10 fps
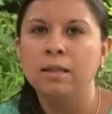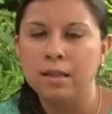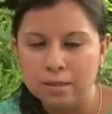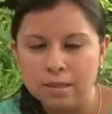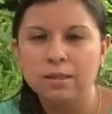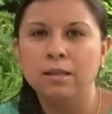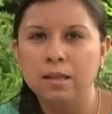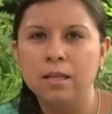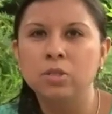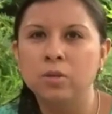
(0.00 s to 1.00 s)
de hacer del
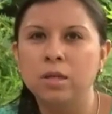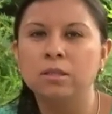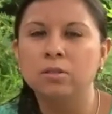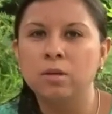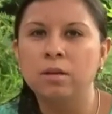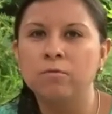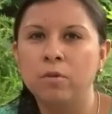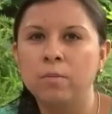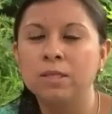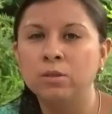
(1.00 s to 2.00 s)
derecho de acceso a la
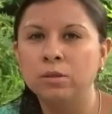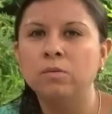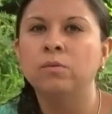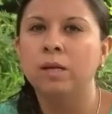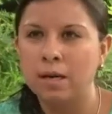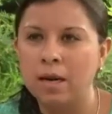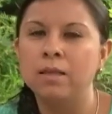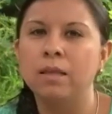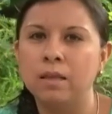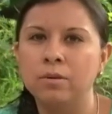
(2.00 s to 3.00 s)
información una
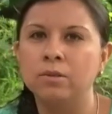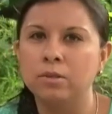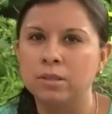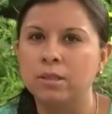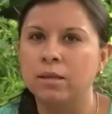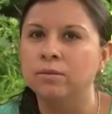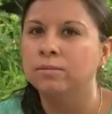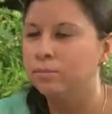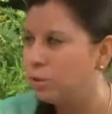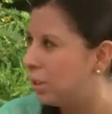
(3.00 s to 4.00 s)
realidad en nuestro Estado.
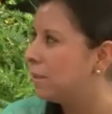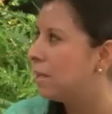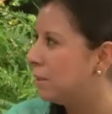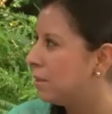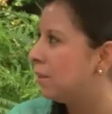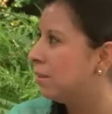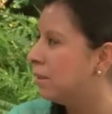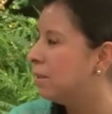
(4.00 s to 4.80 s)
Muchas gracias, Andrés.